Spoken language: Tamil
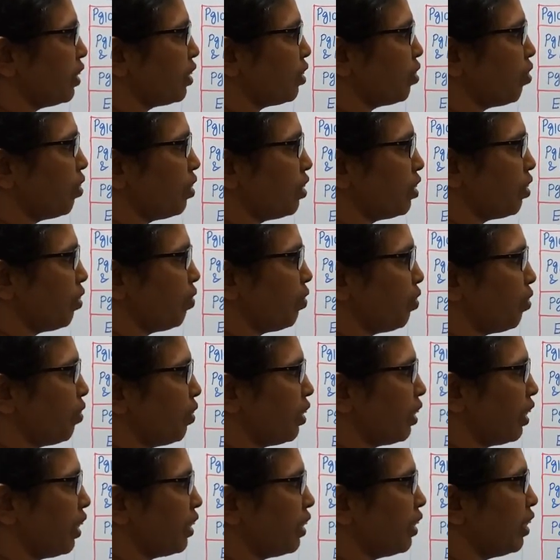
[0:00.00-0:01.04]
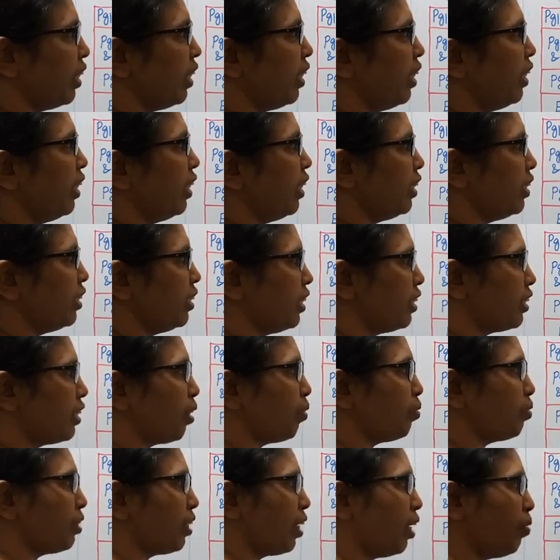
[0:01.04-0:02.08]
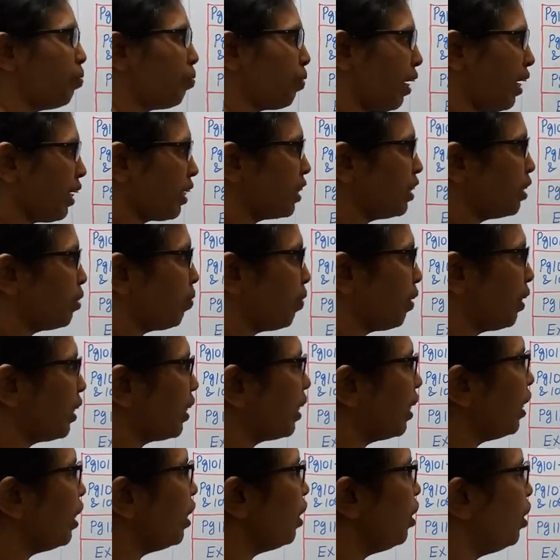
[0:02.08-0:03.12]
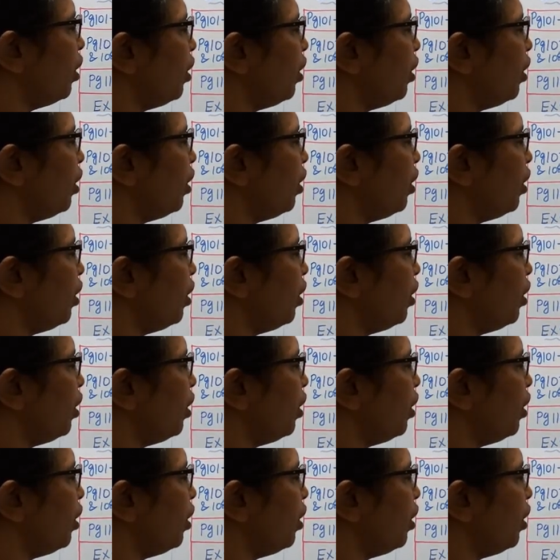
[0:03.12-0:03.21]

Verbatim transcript: சிக்ஸ் டுவெண்ட்டி செவன் டுவெண்ட்டி எயிட் இந்த சம்ஸ் எல்லாம் ப்ராக்டிஸ் பண்ணுங்க